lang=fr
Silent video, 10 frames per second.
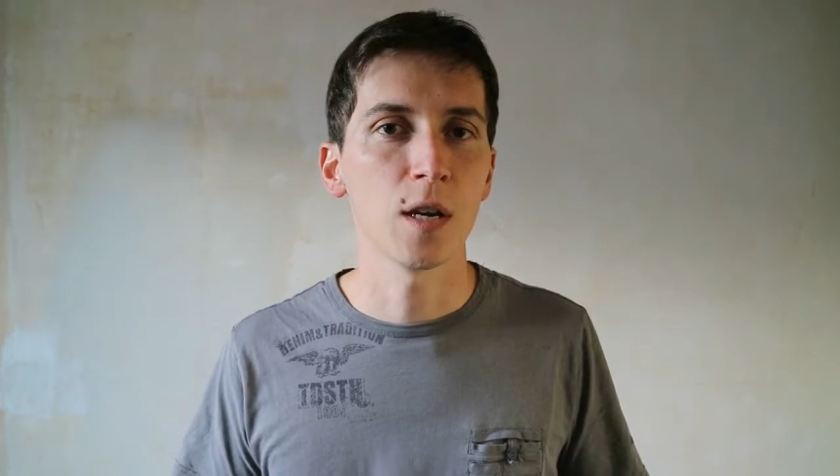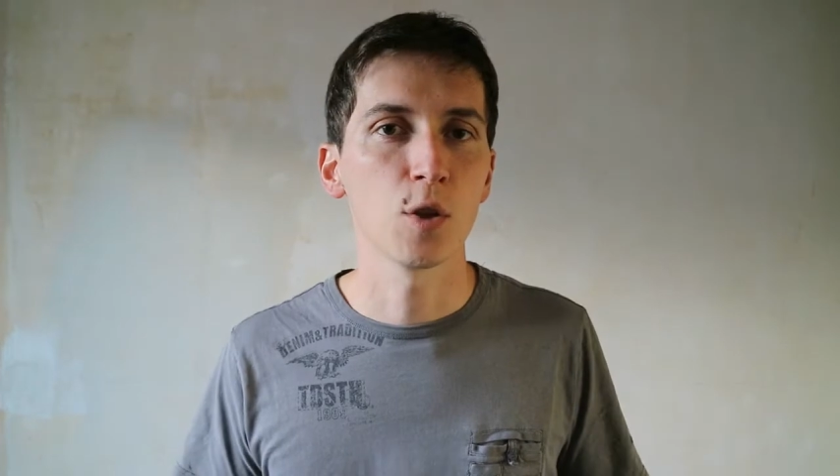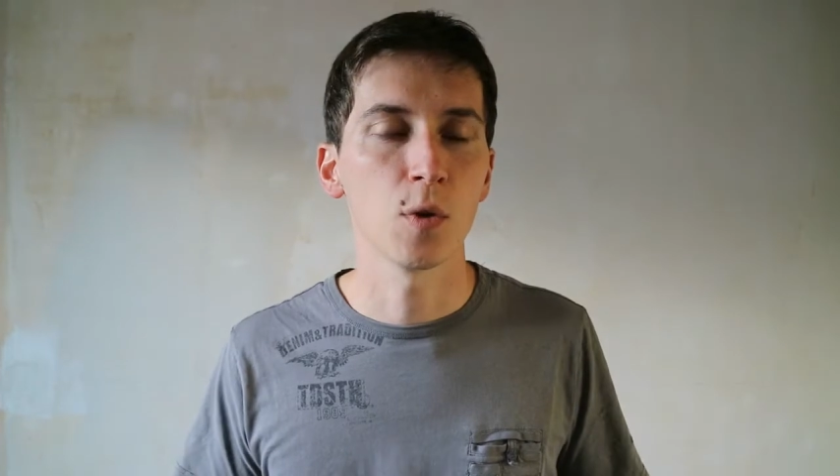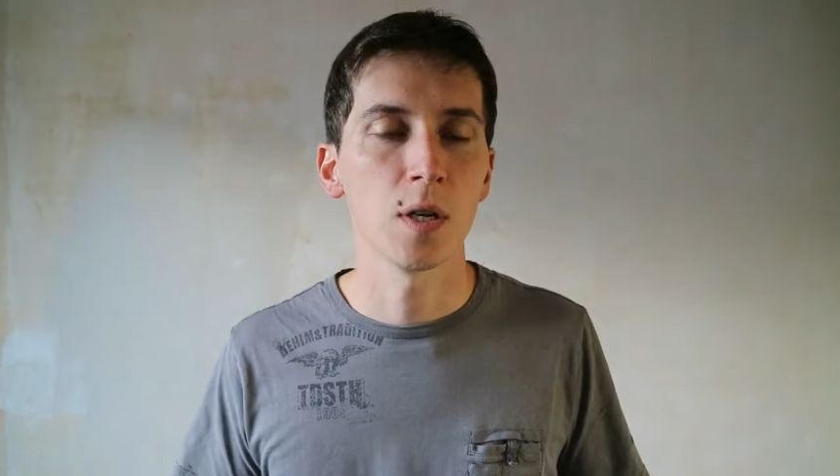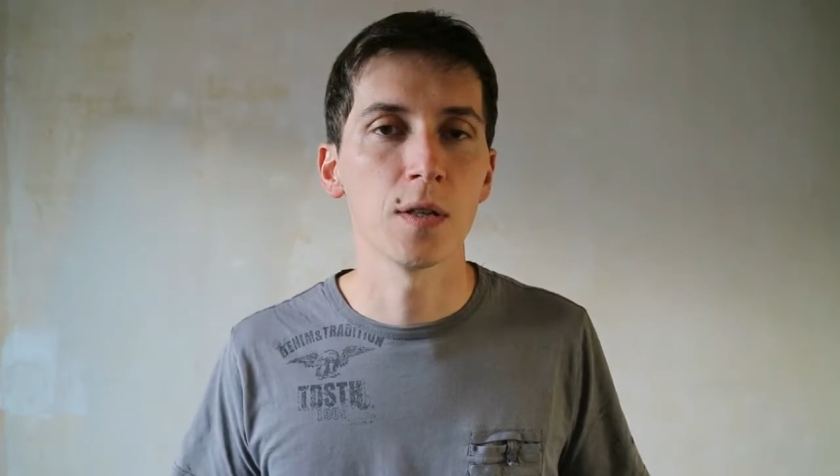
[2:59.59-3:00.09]

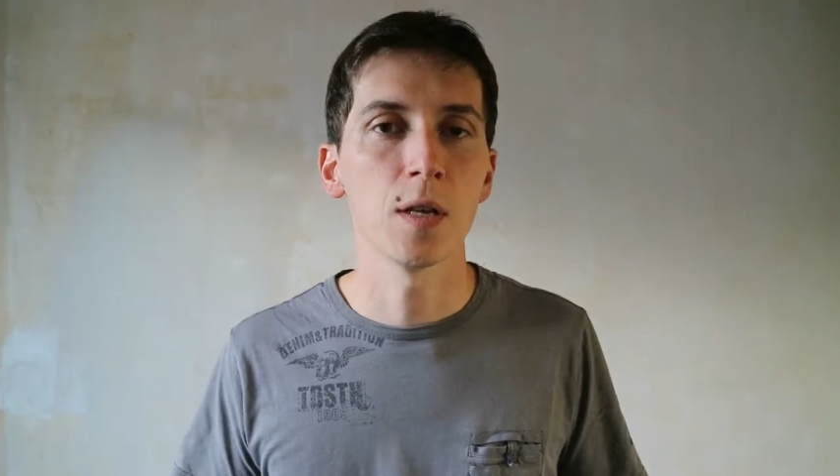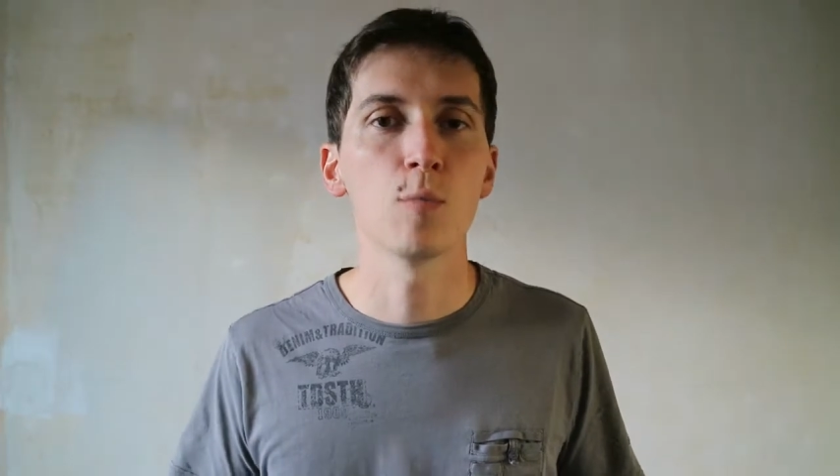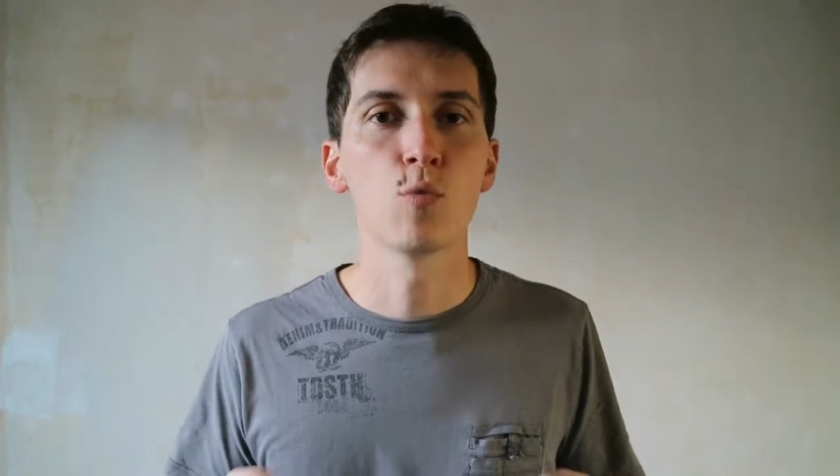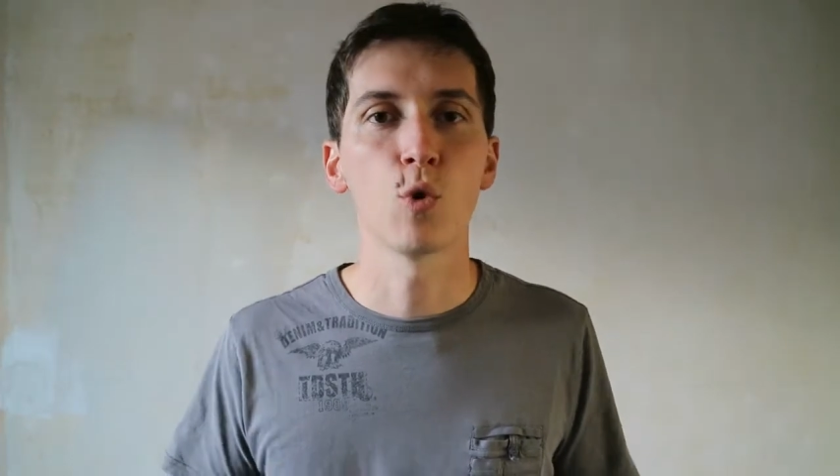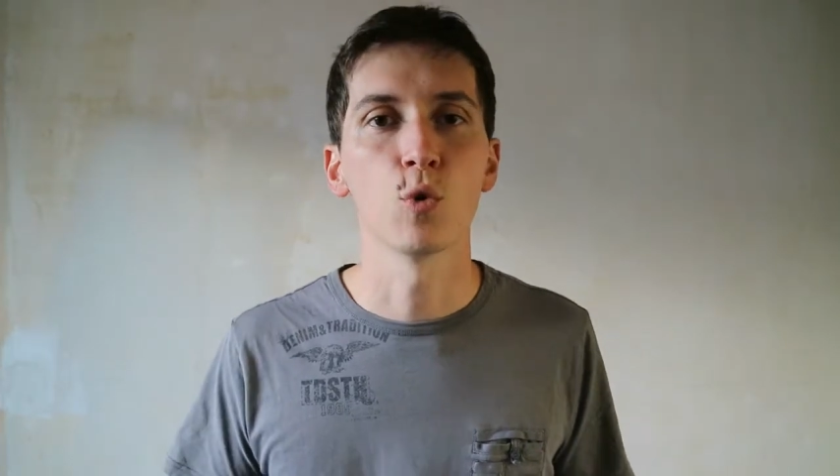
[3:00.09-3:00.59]

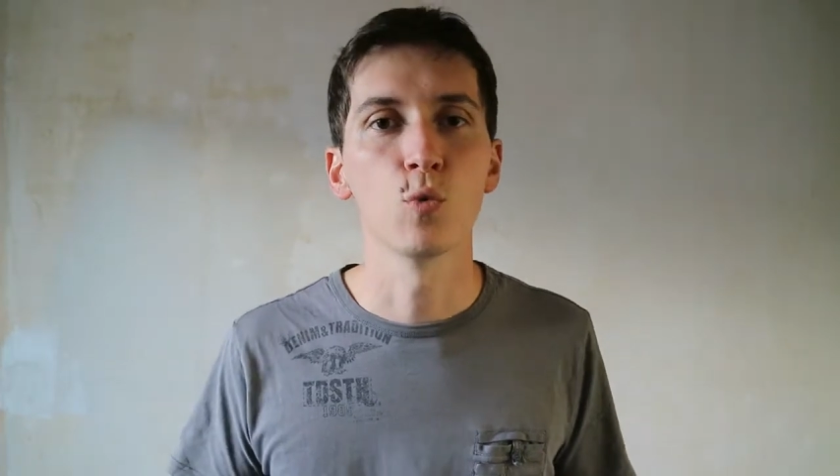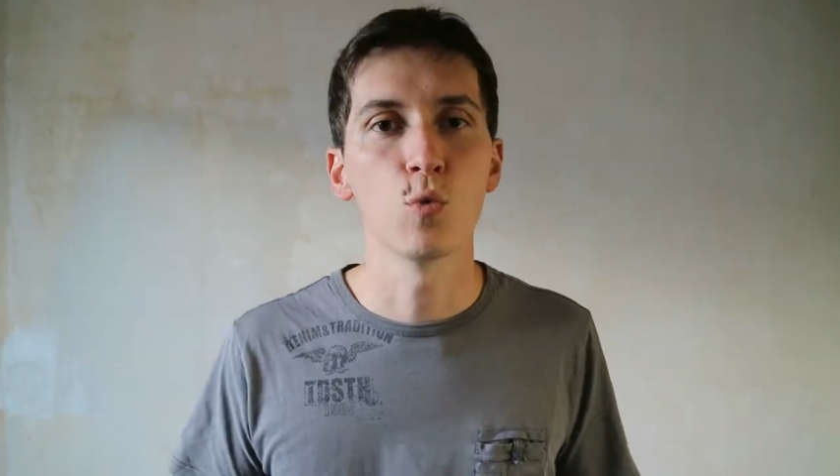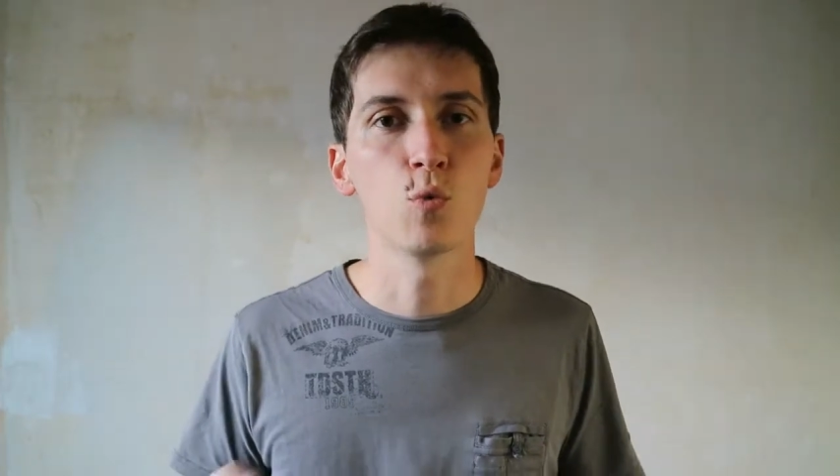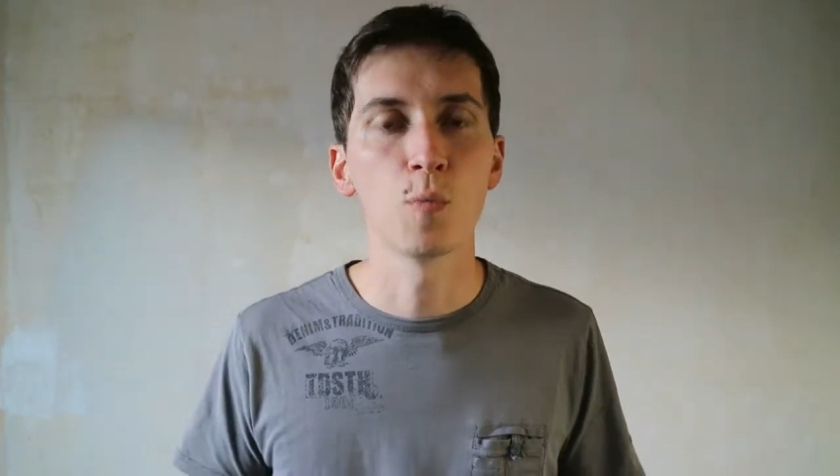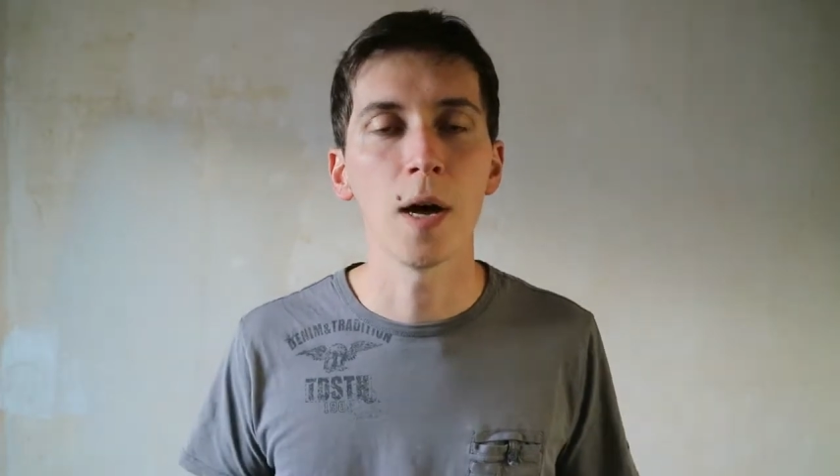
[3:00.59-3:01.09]
d'actualité pour
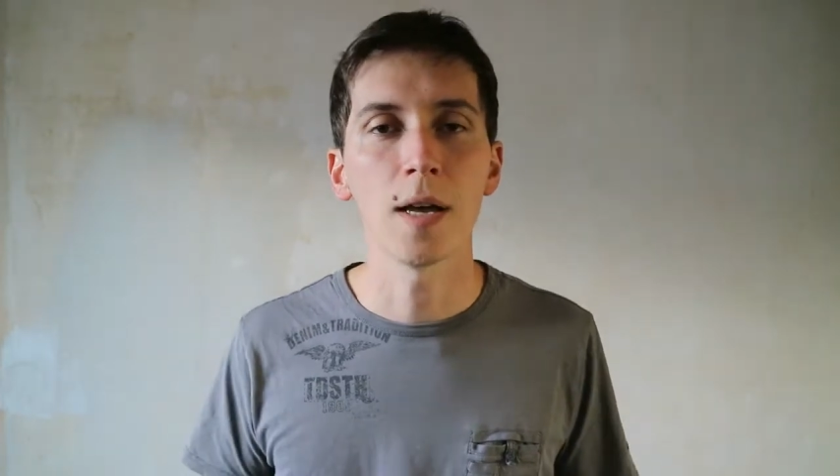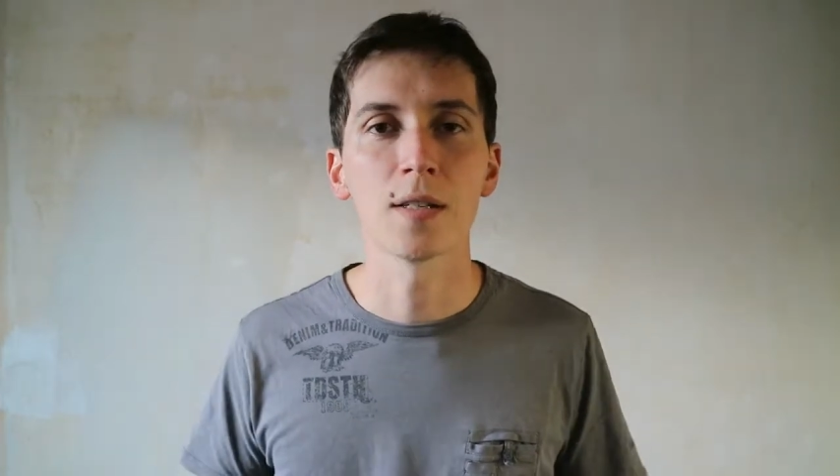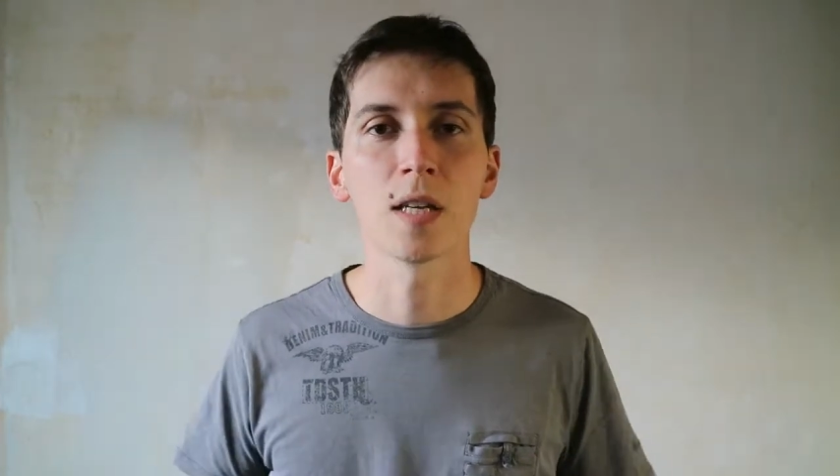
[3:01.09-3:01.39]
nous ou pas,